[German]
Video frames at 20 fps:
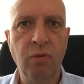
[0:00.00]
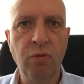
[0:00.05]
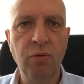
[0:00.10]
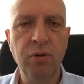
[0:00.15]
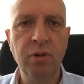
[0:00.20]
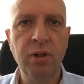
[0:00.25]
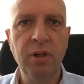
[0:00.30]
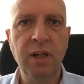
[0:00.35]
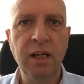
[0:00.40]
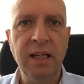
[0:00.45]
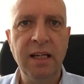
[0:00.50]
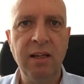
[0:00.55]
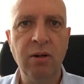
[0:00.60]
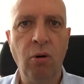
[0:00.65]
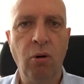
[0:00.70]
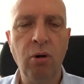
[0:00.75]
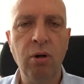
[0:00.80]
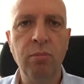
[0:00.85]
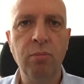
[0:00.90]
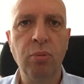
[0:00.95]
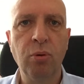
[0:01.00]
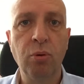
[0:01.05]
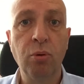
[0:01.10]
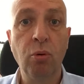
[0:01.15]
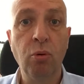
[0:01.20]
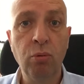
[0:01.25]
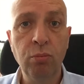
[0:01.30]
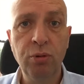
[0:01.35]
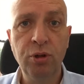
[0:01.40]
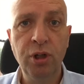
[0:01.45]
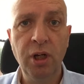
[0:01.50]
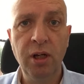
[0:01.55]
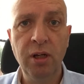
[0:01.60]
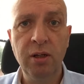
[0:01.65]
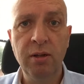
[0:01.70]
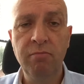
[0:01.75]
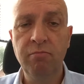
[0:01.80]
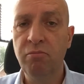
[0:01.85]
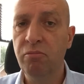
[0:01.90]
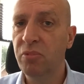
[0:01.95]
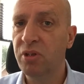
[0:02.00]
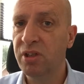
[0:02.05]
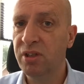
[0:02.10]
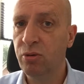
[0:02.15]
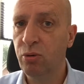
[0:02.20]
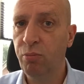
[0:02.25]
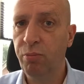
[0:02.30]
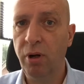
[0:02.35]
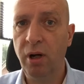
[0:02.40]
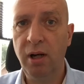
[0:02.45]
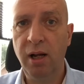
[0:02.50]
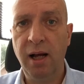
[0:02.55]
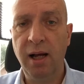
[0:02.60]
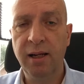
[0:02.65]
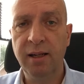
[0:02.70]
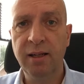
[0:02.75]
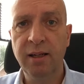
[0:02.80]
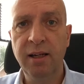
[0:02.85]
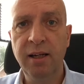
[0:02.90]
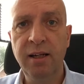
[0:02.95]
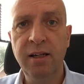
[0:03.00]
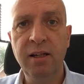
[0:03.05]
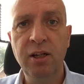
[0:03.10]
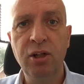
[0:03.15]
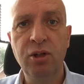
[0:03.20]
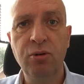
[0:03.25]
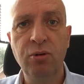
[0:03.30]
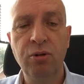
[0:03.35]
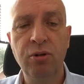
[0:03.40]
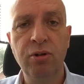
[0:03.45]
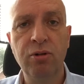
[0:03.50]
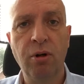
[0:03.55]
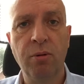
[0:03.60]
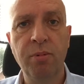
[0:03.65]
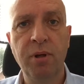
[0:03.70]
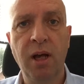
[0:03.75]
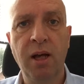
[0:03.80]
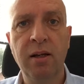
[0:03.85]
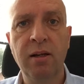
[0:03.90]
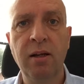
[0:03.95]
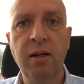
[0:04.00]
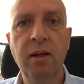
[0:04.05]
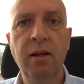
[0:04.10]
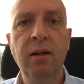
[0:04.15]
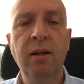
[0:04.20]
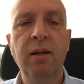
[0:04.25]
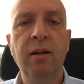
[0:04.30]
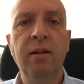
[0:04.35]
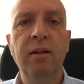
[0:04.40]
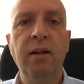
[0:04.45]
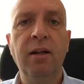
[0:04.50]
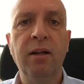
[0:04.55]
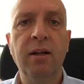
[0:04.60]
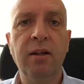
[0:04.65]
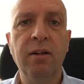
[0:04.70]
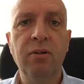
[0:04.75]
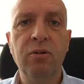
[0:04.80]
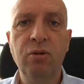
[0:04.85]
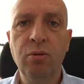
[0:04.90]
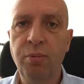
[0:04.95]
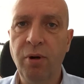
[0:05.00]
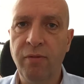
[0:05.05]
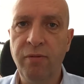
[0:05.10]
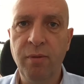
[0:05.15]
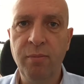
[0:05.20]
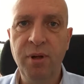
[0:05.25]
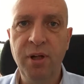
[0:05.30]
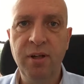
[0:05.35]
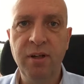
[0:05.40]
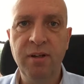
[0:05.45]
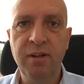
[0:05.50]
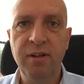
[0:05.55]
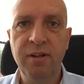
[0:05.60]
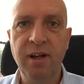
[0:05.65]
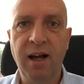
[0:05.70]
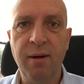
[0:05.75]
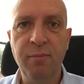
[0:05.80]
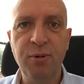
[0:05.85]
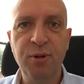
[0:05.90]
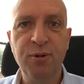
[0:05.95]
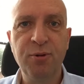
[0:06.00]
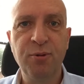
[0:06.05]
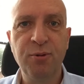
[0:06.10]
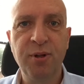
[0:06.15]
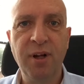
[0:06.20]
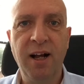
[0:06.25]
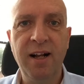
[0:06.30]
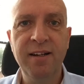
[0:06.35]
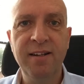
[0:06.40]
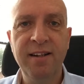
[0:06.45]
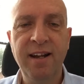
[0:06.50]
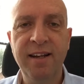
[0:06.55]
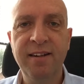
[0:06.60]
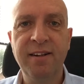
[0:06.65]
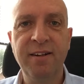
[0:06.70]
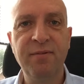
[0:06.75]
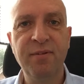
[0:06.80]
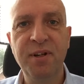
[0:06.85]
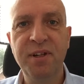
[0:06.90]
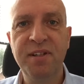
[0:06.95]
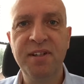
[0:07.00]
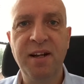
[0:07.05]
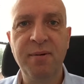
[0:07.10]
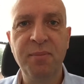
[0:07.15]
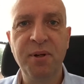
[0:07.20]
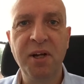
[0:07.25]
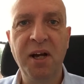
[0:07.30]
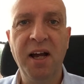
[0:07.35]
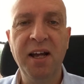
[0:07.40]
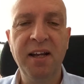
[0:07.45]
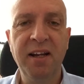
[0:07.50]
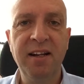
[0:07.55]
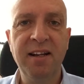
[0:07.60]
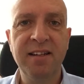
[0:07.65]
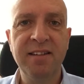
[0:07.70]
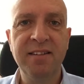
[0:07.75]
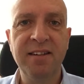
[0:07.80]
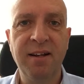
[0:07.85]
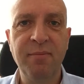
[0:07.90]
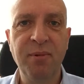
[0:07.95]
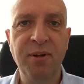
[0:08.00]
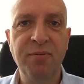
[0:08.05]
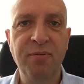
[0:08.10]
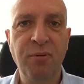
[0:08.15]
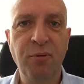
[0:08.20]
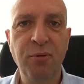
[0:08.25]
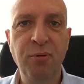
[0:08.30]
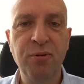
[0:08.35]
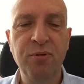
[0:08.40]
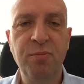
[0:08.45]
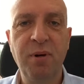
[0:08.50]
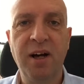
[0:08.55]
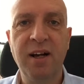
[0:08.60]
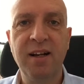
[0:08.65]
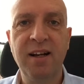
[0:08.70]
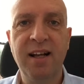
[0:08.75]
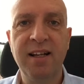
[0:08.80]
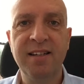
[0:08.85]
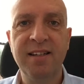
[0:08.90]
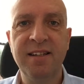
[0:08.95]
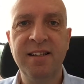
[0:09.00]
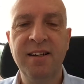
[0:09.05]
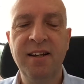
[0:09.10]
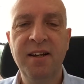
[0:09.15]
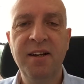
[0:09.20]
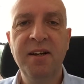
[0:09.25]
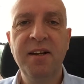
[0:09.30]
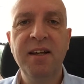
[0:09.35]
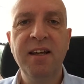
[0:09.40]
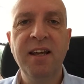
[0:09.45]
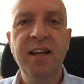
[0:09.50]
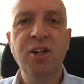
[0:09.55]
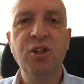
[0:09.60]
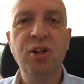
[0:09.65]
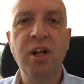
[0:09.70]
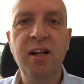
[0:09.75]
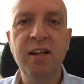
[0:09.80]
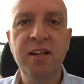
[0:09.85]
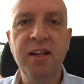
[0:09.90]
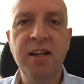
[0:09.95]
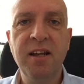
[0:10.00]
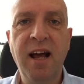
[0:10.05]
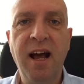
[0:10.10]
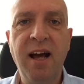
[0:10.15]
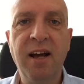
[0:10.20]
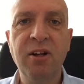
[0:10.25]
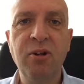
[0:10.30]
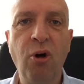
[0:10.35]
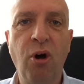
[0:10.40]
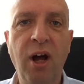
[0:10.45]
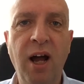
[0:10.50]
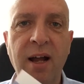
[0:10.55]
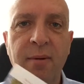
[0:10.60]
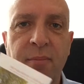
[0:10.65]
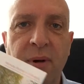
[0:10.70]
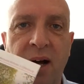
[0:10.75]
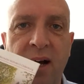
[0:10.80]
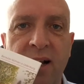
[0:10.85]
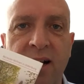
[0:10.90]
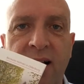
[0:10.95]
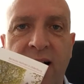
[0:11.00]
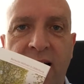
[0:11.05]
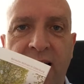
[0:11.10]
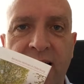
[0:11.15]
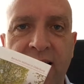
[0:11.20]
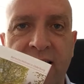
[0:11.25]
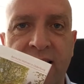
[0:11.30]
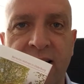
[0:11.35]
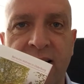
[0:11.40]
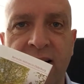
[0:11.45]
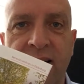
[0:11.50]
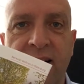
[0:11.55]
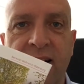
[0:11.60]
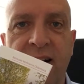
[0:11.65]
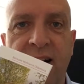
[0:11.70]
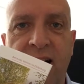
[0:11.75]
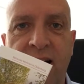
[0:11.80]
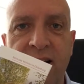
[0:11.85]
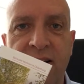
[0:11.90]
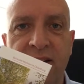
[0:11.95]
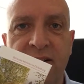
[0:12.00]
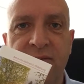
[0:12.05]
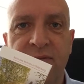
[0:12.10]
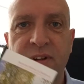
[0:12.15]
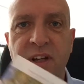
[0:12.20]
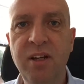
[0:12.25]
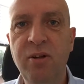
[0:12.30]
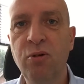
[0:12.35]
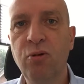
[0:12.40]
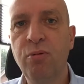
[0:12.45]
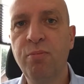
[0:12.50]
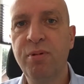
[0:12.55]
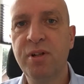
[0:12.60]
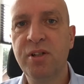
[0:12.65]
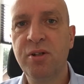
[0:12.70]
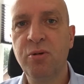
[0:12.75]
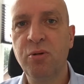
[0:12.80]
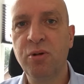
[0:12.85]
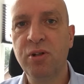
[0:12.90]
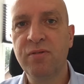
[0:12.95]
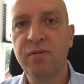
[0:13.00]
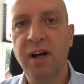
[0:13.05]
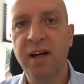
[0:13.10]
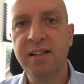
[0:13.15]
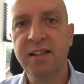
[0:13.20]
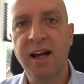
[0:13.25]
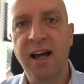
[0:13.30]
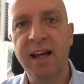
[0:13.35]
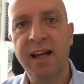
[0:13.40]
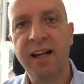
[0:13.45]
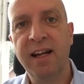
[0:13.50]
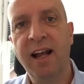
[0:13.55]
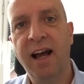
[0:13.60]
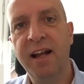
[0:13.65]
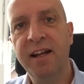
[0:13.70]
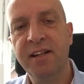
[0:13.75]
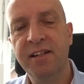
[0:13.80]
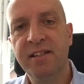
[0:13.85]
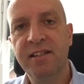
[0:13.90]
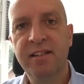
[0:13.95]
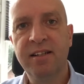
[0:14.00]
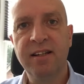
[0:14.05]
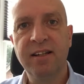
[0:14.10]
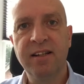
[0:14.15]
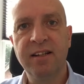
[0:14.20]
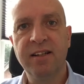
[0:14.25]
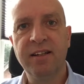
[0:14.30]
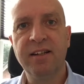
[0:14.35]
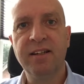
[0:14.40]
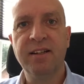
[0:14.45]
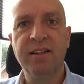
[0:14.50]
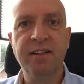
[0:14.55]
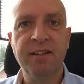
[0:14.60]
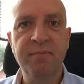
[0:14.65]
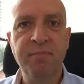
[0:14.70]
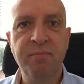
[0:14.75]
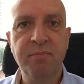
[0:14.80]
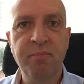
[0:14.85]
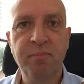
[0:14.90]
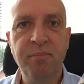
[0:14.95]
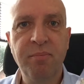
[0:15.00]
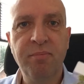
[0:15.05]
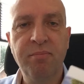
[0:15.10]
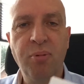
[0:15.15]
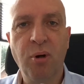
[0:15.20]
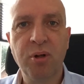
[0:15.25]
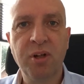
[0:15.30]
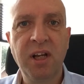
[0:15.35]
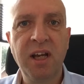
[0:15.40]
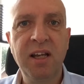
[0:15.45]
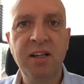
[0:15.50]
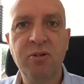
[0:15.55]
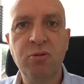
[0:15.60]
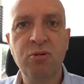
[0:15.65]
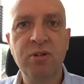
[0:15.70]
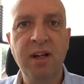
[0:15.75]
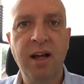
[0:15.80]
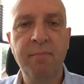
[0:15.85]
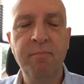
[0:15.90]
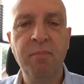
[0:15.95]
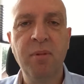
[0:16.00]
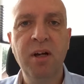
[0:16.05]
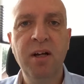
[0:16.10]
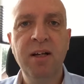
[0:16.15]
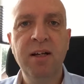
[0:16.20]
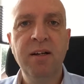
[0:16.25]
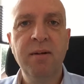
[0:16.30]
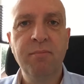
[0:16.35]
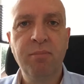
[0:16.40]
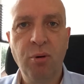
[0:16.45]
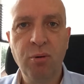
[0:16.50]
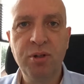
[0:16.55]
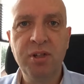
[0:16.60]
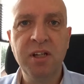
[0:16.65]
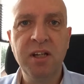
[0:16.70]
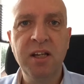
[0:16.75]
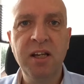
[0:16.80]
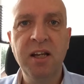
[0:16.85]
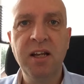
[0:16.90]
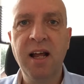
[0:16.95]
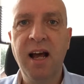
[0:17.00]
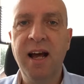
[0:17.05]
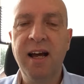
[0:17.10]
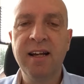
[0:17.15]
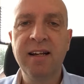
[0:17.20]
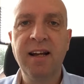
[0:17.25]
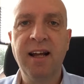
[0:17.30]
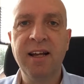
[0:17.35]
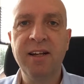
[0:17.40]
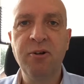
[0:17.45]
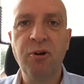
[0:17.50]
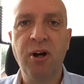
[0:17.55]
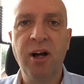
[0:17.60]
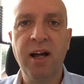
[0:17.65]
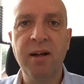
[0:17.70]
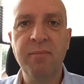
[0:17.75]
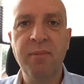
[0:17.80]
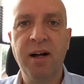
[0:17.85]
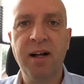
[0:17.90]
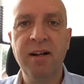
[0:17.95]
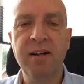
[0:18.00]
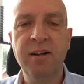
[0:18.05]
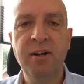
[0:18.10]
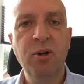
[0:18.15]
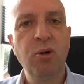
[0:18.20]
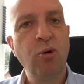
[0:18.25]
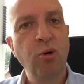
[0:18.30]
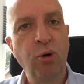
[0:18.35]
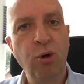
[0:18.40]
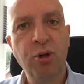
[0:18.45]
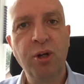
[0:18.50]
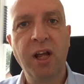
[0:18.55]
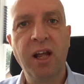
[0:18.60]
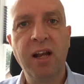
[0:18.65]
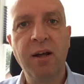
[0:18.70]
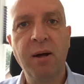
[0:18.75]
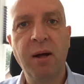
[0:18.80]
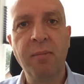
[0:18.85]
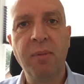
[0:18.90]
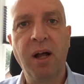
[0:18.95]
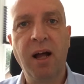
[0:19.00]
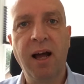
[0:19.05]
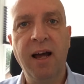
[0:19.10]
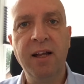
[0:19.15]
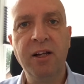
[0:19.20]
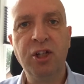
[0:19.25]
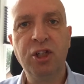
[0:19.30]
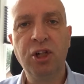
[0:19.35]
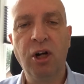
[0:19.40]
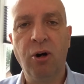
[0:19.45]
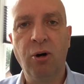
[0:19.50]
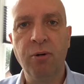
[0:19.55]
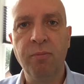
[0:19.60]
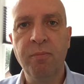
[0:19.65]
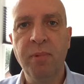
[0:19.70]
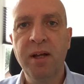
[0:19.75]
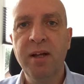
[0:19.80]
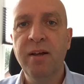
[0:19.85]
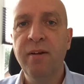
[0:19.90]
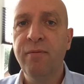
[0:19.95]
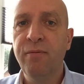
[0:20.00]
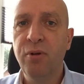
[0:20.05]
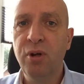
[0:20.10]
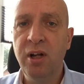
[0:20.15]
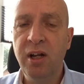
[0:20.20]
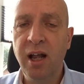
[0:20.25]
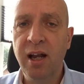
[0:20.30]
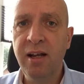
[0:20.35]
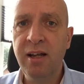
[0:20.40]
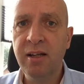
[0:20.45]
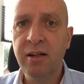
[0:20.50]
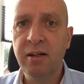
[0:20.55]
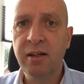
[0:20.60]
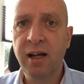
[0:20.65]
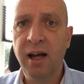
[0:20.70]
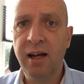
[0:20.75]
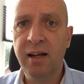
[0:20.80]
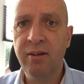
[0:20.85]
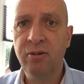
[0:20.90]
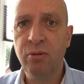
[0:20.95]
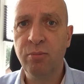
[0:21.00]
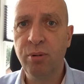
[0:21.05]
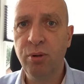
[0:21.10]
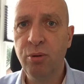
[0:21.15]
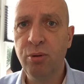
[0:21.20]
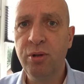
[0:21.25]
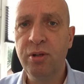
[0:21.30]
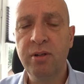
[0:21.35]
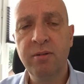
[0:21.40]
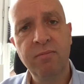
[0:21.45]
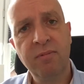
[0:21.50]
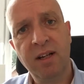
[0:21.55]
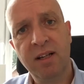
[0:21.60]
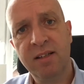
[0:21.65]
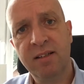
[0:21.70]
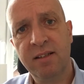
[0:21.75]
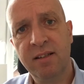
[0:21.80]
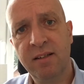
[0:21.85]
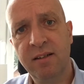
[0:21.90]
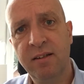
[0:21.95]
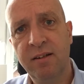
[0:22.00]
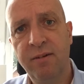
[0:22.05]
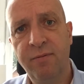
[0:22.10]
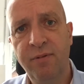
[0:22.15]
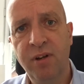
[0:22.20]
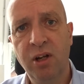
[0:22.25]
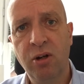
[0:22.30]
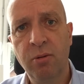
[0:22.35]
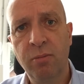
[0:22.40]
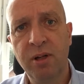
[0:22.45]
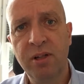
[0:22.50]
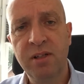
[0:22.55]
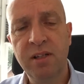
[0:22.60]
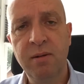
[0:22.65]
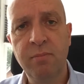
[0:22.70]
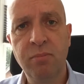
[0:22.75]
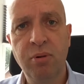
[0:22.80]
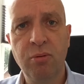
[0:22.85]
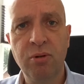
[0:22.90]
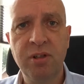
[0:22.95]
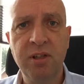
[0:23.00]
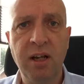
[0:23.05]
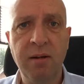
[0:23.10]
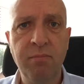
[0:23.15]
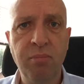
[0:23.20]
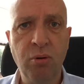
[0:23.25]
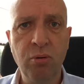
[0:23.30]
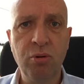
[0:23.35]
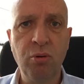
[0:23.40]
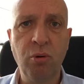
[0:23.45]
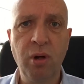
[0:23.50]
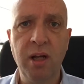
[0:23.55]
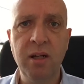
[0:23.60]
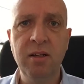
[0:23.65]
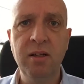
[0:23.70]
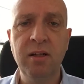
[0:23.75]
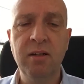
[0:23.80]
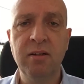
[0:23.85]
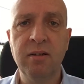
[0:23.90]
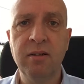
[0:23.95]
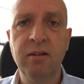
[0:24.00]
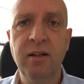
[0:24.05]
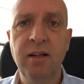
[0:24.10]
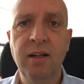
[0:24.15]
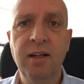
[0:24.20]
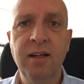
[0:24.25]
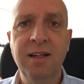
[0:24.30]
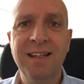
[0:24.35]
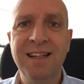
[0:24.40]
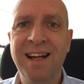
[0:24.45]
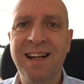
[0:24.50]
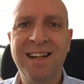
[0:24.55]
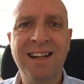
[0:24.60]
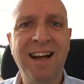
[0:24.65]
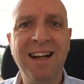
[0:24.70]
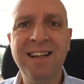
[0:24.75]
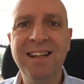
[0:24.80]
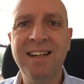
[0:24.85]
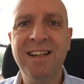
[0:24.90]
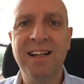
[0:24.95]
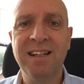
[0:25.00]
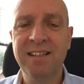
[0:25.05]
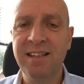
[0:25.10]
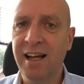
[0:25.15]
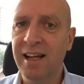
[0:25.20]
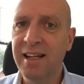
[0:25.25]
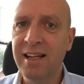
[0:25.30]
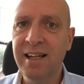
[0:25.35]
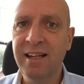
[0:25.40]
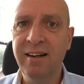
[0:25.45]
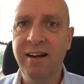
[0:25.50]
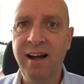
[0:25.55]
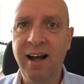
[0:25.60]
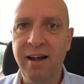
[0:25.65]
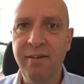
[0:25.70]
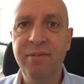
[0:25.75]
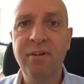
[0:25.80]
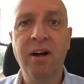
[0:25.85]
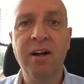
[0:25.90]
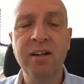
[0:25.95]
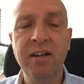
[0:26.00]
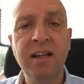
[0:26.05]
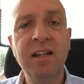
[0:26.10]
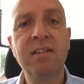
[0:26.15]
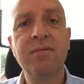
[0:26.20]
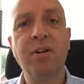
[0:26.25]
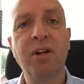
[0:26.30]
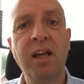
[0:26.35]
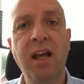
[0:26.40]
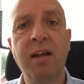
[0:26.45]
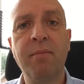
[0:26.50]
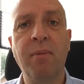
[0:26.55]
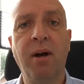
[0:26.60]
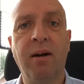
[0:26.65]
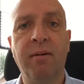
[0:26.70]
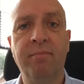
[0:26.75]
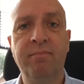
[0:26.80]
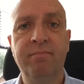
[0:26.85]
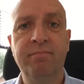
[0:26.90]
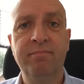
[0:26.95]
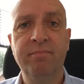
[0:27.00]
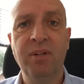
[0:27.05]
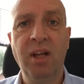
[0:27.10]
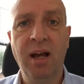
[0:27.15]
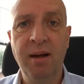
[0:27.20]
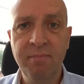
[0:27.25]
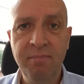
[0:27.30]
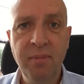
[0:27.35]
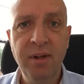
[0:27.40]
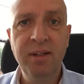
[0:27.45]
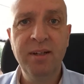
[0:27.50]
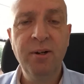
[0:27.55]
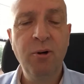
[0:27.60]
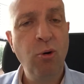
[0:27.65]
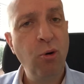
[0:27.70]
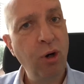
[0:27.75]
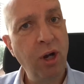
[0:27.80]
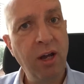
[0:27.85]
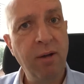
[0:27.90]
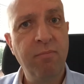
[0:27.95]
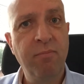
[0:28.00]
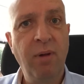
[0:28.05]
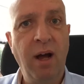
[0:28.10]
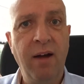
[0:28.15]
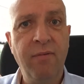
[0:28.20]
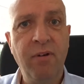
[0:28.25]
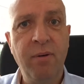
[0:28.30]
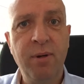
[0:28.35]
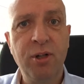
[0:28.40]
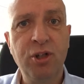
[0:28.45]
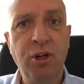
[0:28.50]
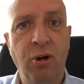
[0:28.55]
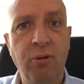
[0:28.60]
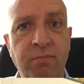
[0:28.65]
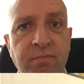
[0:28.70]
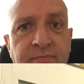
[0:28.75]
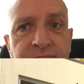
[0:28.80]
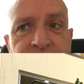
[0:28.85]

Wohnen in Oldenburg-Umstede. Super Lage, richtig schönes Objekt, äh, super vermietet. Die Dame ist total nett gewesen, hat mich reingelassen, hat mich Fotos machen lassen. Ich stelle hiernach noch einmal ein kleines Video bzw. ein kleines äh, ähm, Porträt zusammen, poste ich hiernach gleich noch einmal. Könnt ihr gerne einmal reinschauen. Für den Anleger gar nicht so blöd, das sind 4,7% Bruttorendite. Da kann ich als Anleger einfach nichts verkehrt machen. Ja? Okay, einfach mal schauen.